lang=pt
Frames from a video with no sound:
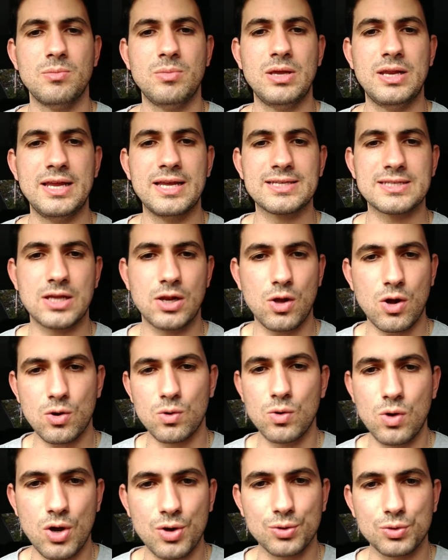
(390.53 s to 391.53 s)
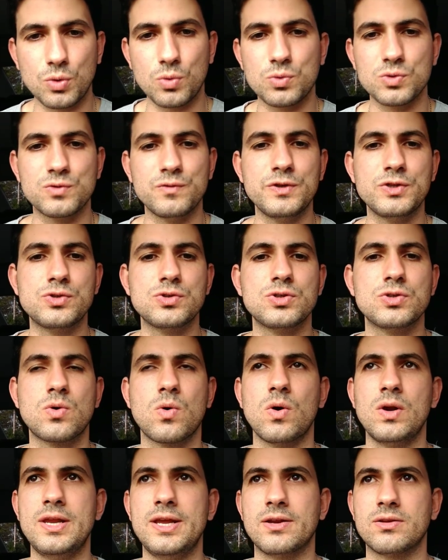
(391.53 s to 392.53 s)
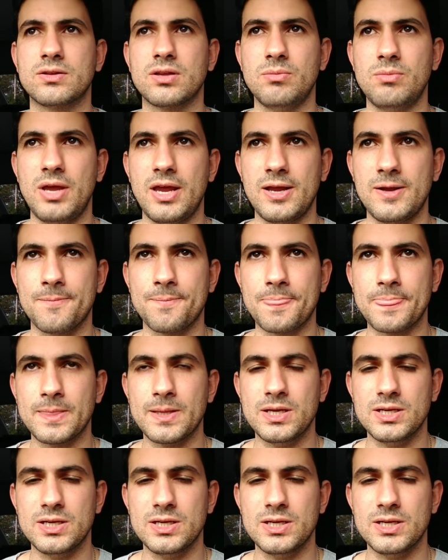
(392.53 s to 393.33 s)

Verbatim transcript: Beleza? Logo, logo eu tô com os vídeos de coleiro também.